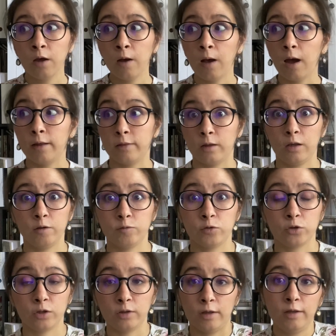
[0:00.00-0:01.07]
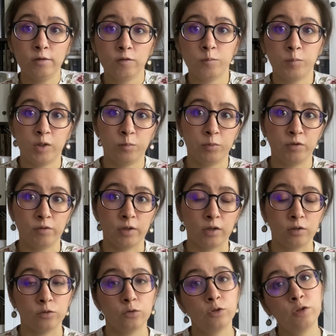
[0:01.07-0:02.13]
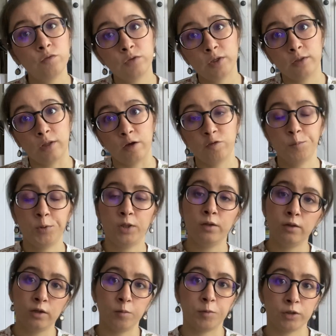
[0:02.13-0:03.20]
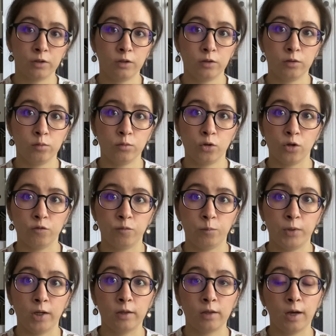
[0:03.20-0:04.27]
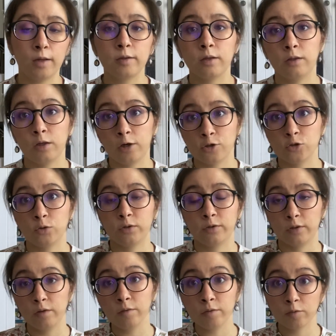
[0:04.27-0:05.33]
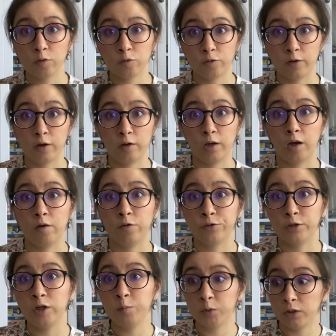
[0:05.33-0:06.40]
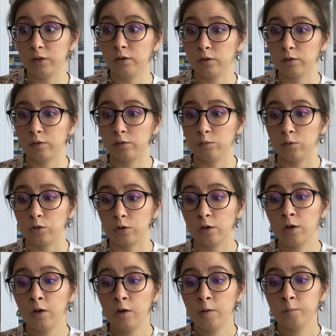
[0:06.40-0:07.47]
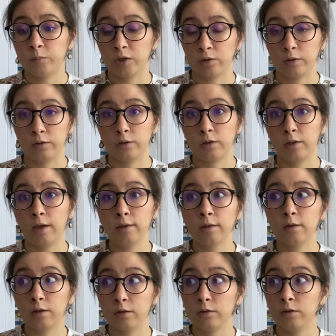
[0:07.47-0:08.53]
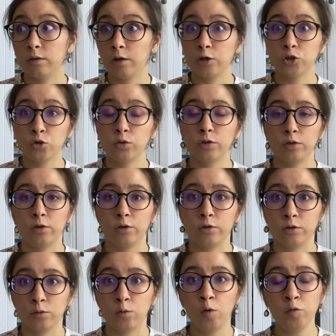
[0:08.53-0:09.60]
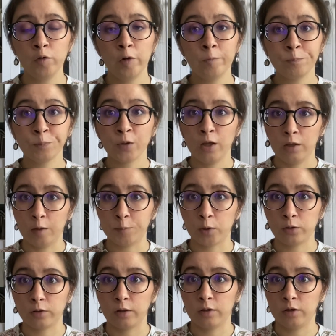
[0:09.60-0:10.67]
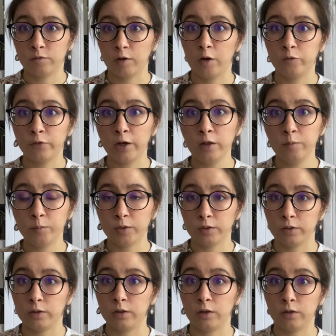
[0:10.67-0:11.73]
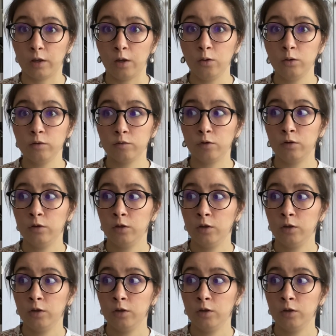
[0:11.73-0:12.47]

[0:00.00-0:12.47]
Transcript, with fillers: хотя я вроде до этого перепроверяла. Но не всегда. В 50% случаев при отказе я нахожу косяки в своем файле, а во вторых 50 случаях процентах я не, не нахожу никаких косяков, и я просто открываю файл, пересохраняю его,